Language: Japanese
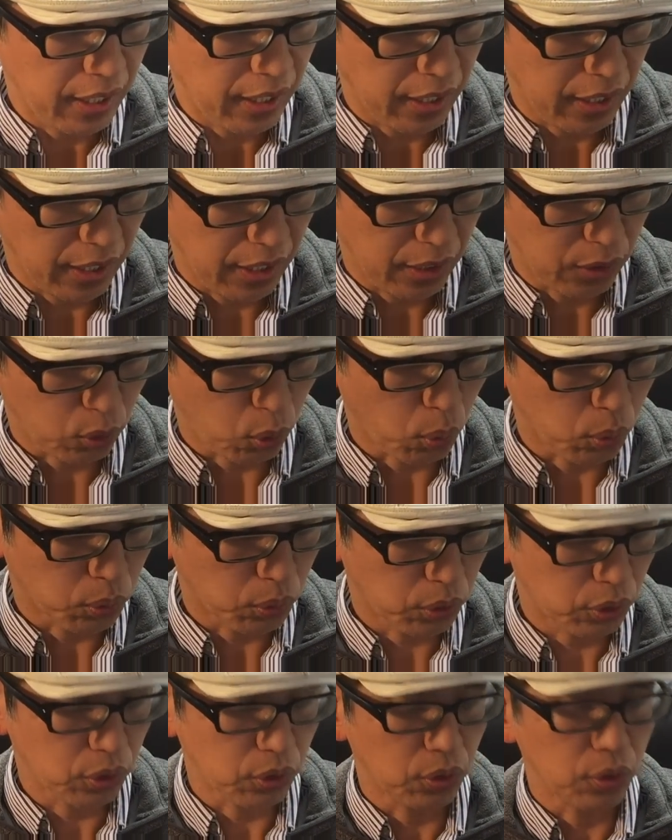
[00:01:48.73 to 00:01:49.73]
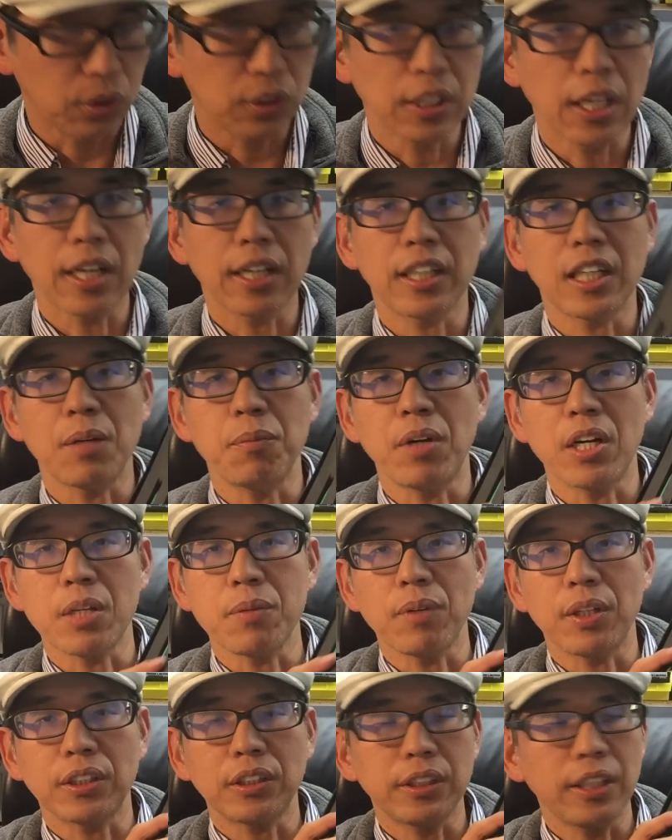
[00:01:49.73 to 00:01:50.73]
えー、トルクスなんかもあり
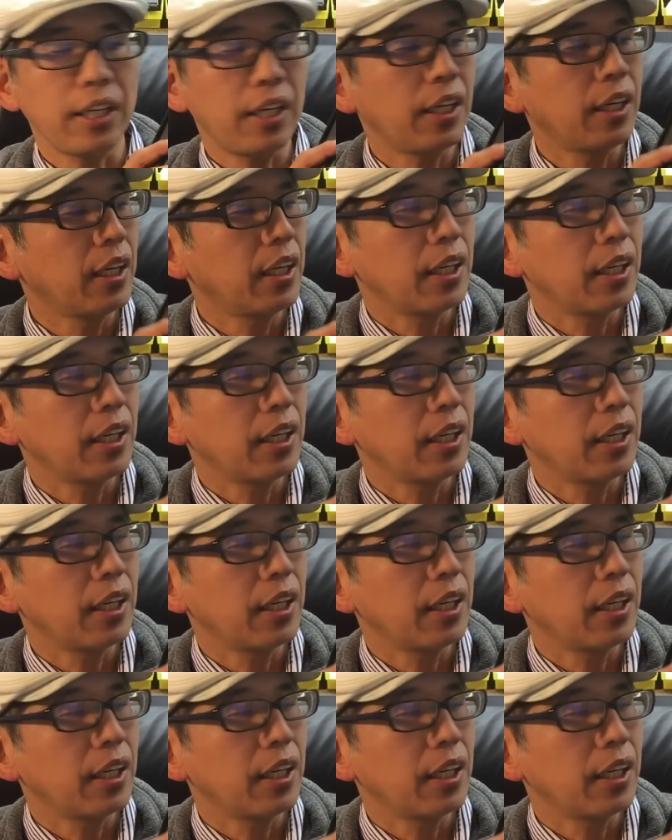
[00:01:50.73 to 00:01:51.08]
まして、